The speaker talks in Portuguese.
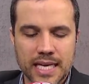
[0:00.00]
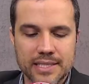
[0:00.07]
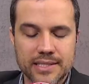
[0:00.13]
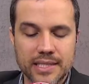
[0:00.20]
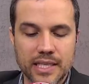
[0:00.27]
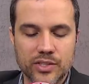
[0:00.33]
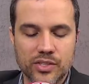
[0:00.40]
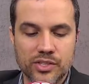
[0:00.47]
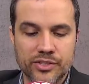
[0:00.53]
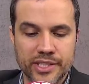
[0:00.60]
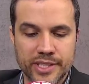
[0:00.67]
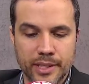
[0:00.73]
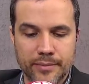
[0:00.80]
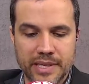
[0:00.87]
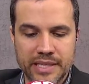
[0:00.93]
A
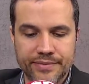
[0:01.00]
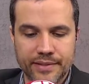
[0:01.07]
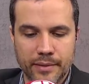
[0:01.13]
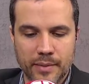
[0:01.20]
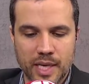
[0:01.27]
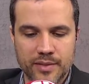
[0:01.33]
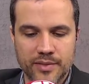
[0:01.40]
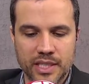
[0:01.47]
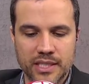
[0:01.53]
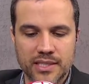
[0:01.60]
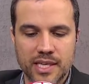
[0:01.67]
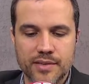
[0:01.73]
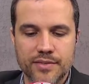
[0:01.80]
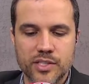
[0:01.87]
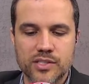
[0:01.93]
cientista também afirmava em
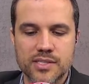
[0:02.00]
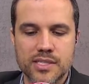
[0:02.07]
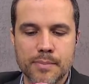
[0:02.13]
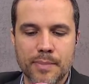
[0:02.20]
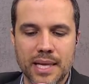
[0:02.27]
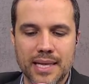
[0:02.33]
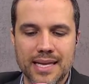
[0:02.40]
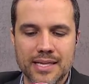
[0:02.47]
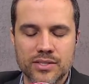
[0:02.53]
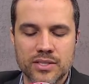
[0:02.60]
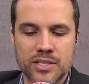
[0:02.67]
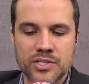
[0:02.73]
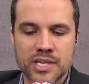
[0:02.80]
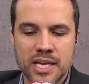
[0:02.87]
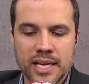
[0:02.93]
entrevistas e
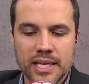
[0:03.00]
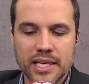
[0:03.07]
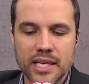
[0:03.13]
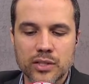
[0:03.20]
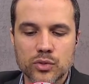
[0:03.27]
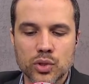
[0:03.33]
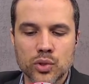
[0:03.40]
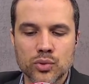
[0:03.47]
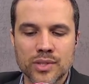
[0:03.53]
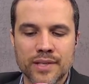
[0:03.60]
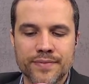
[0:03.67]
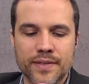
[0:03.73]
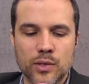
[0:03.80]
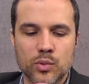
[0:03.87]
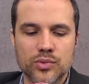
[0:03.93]
palestras que entrou
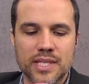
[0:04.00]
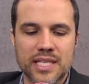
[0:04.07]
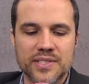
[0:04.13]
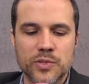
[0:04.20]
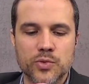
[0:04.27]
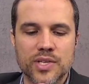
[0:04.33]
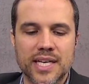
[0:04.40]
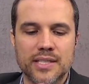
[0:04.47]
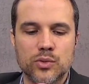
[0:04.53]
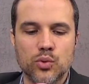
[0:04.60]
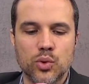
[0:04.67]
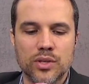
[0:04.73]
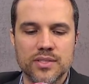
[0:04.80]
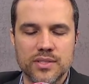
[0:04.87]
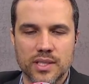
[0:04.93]
na faculdade aos
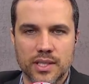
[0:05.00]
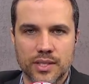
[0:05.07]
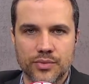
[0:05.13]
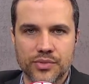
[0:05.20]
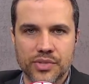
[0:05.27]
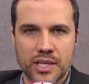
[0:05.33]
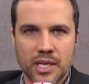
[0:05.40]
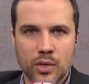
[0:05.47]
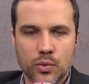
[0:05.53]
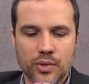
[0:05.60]
14 anos,